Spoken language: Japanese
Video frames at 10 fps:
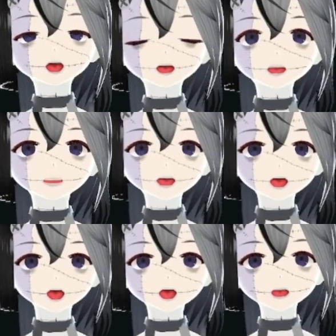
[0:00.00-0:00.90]
まあ、見ていただい
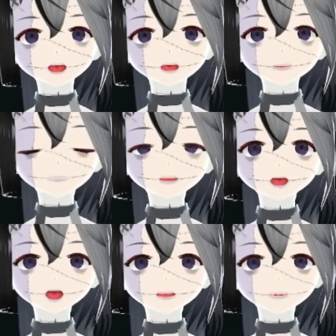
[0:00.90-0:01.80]
たらわかる通りね、基
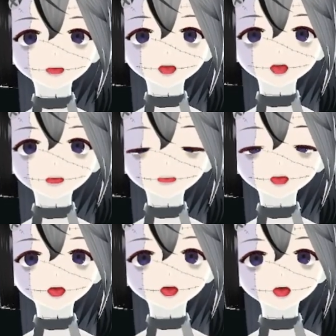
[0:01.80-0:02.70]
本的には、
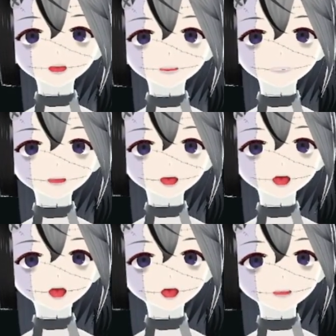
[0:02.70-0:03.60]

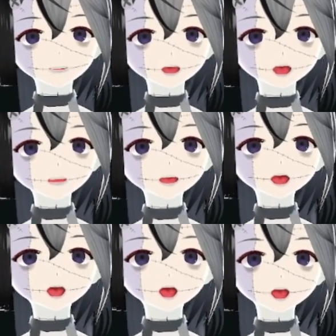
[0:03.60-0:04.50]
まあ、この辺のね、
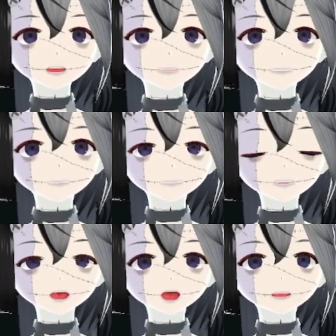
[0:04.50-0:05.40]
修復術
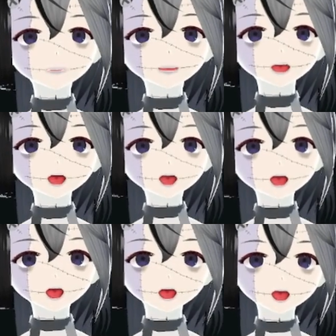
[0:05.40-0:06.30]
でバッて出して
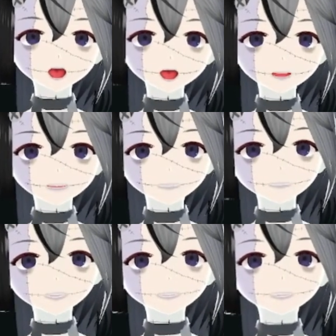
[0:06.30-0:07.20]
戦っていくっていうのと、
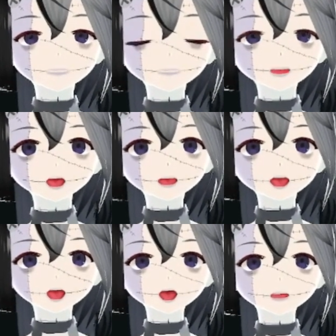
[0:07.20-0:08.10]
まあ、ポータルがめちゃくちゃ
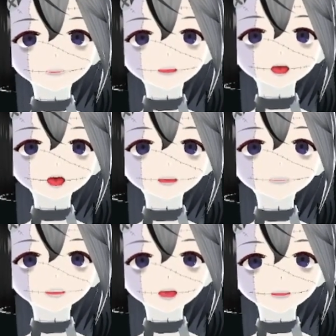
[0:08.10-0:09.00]
強いんで、
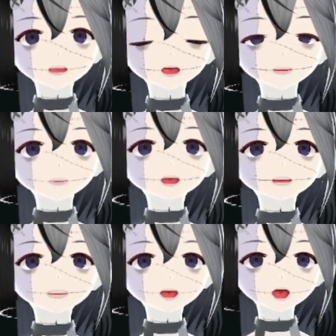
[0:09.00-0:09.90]
これ通して遊んで
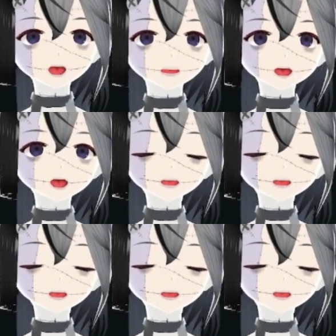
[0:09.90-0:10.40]
あげるのがいいのか